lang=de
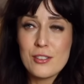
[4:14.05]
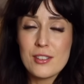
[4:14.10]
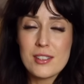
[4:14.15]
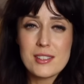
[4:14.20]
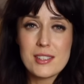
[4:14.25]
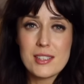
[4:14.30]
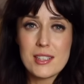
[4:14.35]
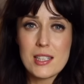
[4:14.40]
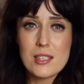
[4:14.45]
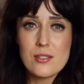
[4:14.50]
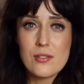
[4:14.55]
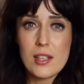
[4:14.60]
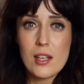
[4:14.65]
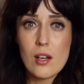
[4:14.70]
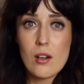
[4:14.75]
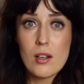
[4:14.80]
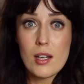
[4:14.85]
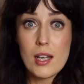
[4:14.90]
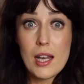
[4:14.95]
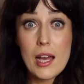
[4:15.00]
dass ich deswegen
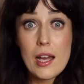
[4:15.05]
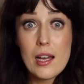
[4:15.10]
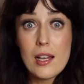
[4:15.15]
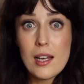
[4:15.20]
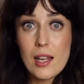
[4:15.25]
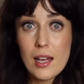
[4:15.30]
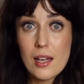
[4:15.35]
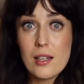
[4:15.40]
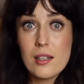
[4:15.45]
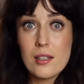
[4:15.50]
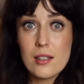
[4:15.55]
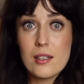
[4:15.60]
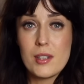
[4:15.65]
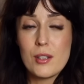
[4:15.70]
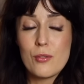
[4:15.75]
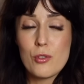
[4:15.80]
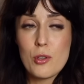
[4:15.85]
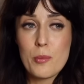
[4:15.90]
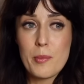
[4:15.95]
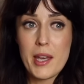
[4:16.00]
auch lange, lange
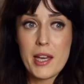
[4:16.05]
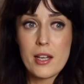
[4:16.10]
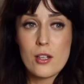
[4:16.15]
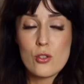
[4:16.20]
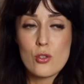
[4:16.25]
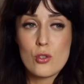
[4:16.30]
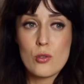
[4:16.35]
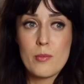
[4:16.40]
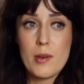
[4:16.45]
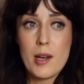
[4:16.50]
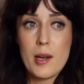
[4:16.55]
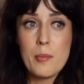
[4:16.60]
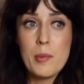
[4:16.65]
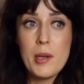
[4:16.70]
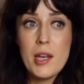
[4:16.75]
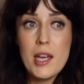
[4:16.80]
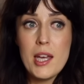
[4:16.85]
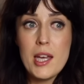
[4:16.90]
die vor mir hergeschoben habe,